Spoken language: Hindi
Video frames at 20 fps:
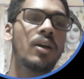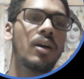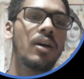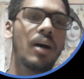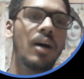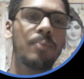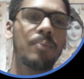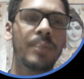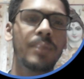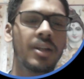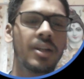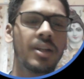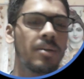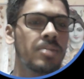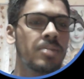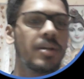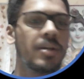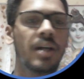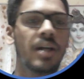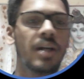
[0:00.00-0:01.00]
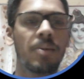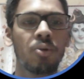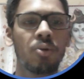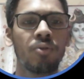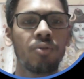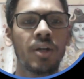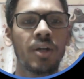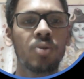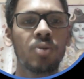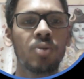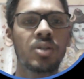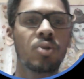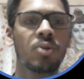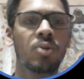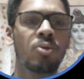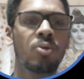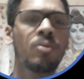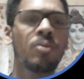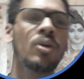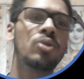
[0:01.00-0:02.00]
आप पंद्रह बीस मिनट की आपकी वो वीडियोस है
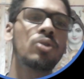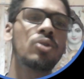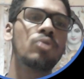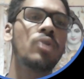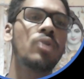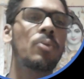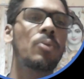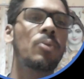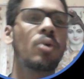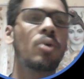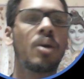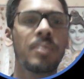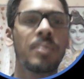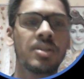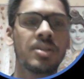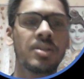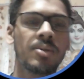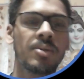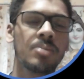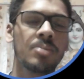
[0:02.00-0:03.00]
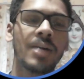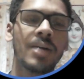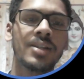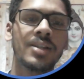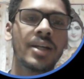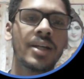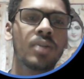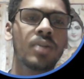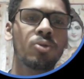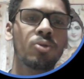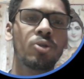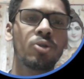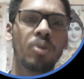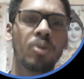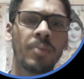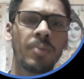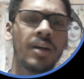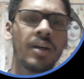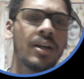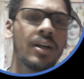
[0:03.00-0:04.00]
दोनों तो वो आपको वहाँ पर समझ में आ जाएगा दोनों
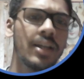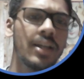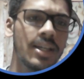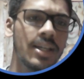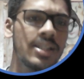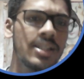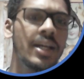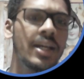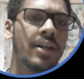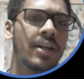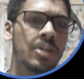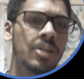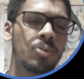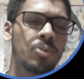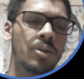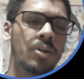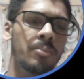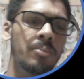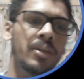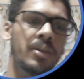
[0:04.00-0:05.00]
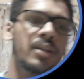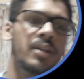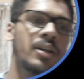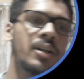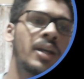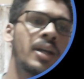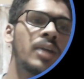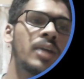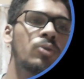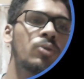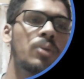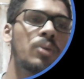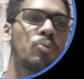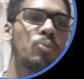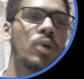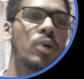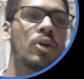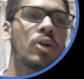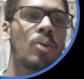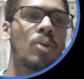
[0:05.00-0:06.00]
टॉपिक ईजी है ट्रांसपोर्ट नंबर ठीक है तो ये
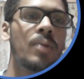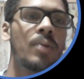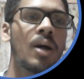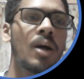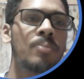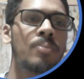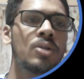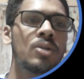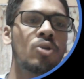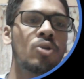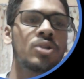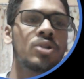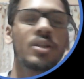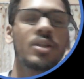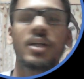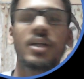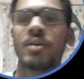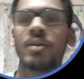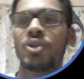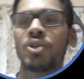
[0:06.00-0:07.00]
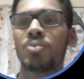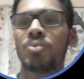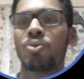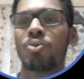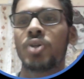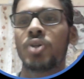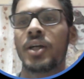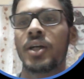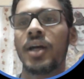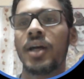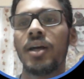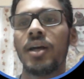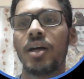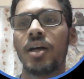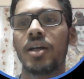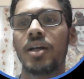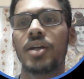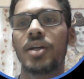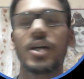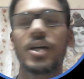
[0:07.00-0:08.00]
पूरा टॉपिक आपसे क्वेश्चन थर्ड वाला जो पूछा गया
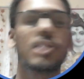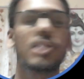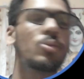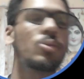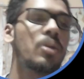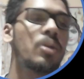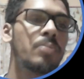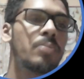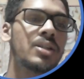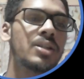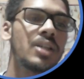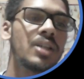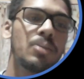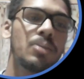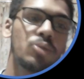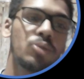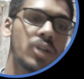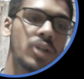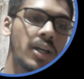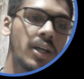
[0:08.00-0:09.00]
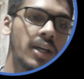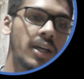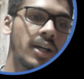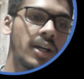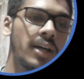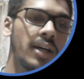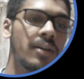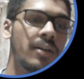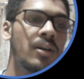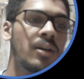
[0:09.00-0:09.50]
ये ट्रांसपोर्ट नंबर से ही पूछा गया है